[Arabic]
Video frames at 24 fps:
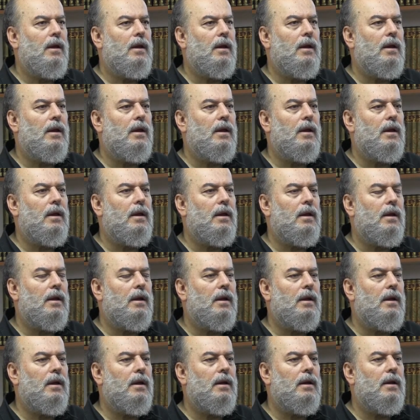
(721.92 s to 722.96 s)

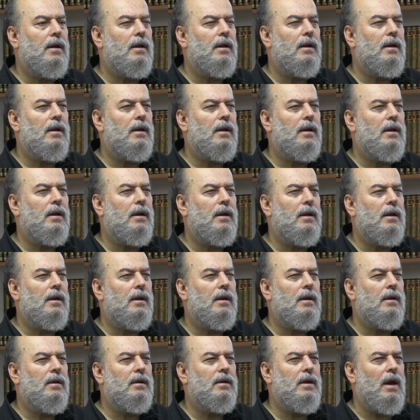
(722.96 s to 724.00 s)
آه،
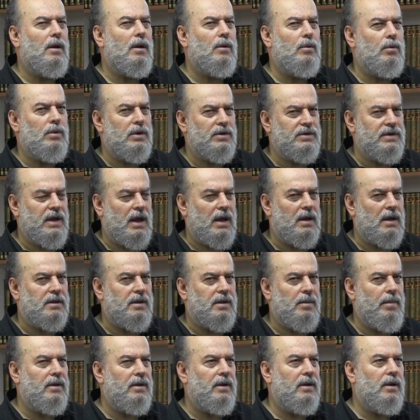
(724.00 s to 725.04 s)
ونستغل
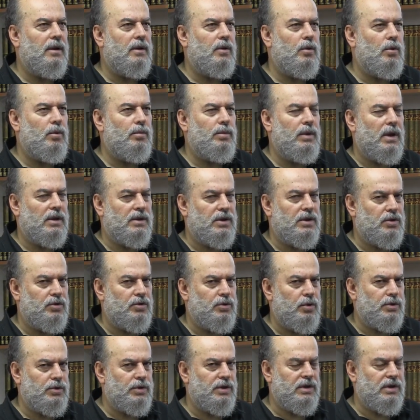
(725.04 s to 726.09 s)
طبعا انه بنعطيش
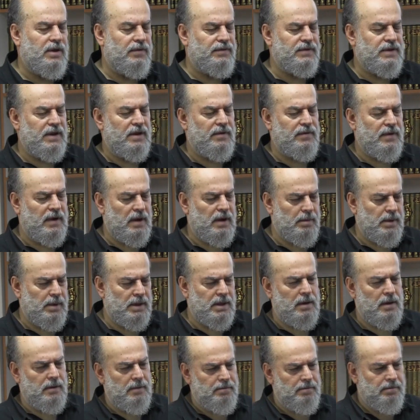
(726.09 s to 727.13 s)
دروس التفسير في
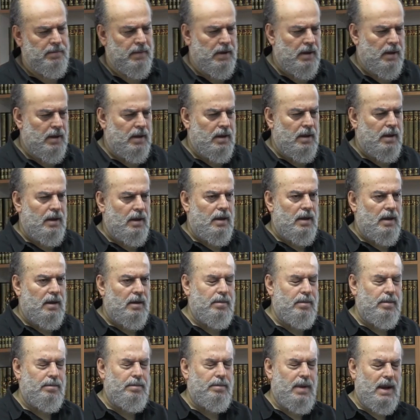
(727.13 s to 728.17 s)
رمضان
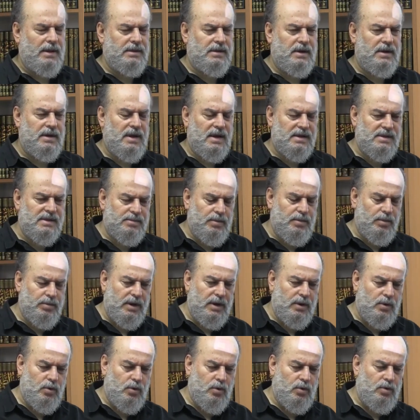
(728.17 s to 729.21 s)
بعض الناس
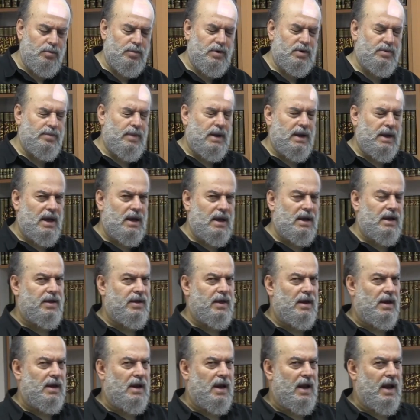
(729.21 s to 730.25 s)
ممكن يكون مش ميال
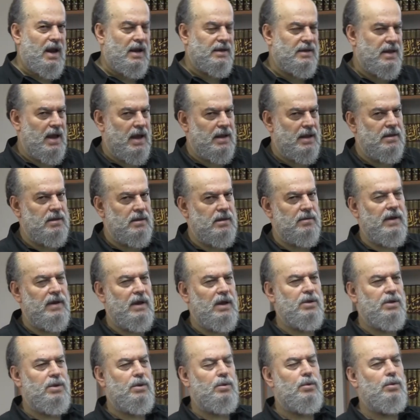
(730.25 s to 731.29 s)
كثير للاعداد
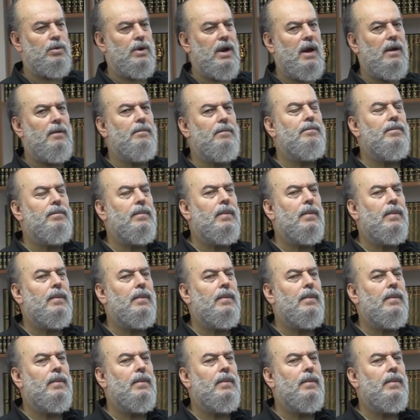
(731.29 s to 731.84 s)
فيعذرونا